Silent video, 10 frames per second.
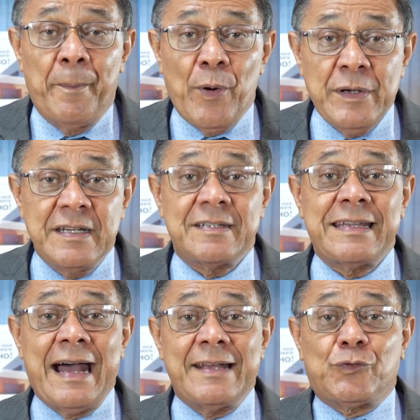pois
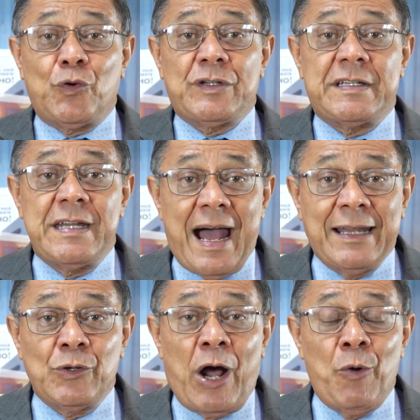está
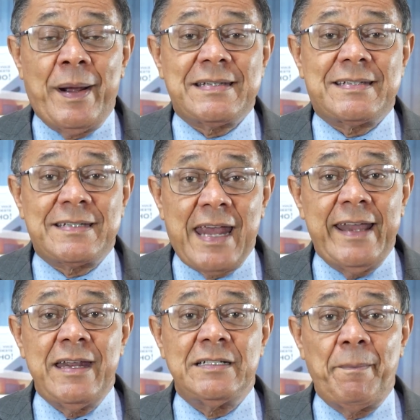associado a uma
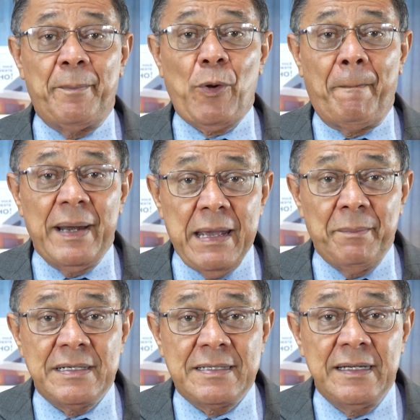série de
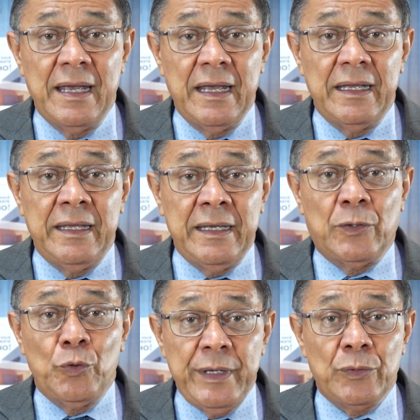problemas,
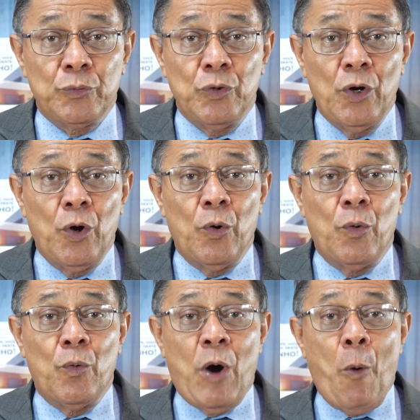incluindo
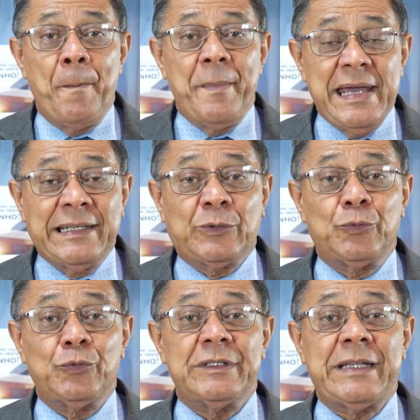o
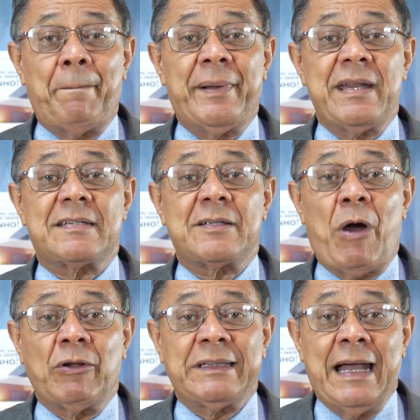aumento da
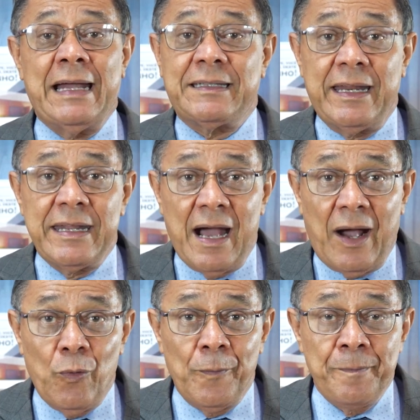pressão
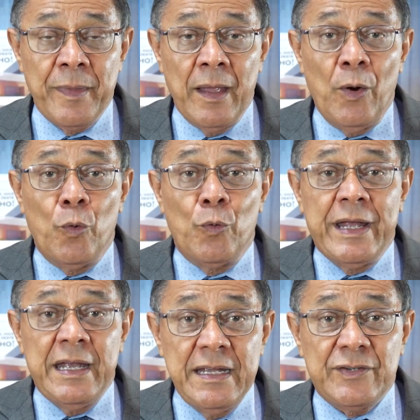arterial, o
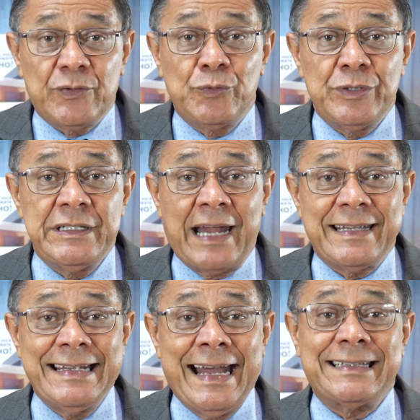risco de
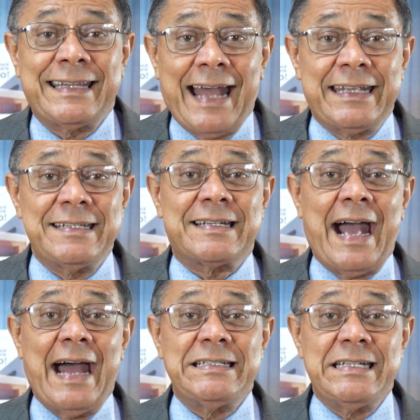ataques
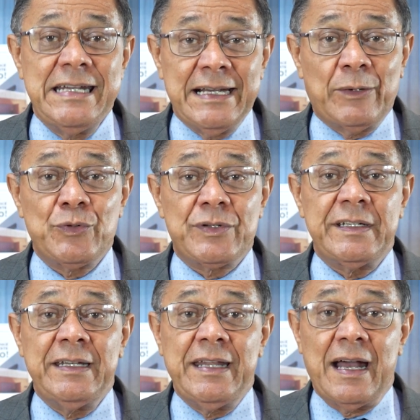
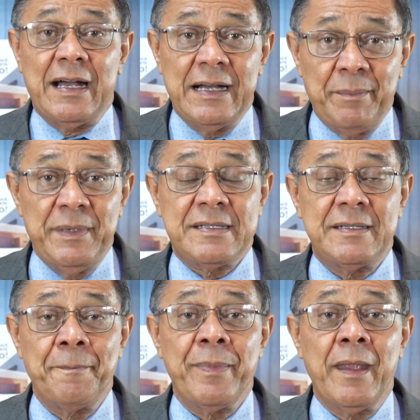cardíacos e derrames,